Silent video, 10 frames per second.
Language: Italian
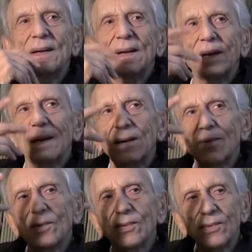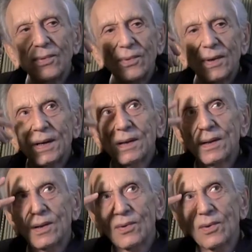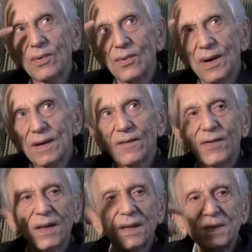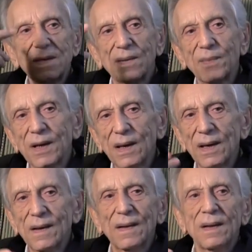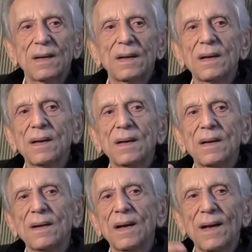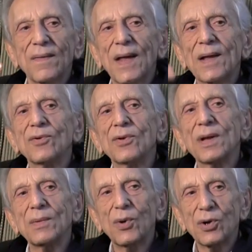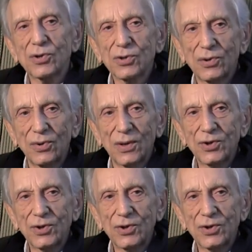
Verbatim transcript: era un, un cretino con qualche fantasia perché eh, andando nel bosco a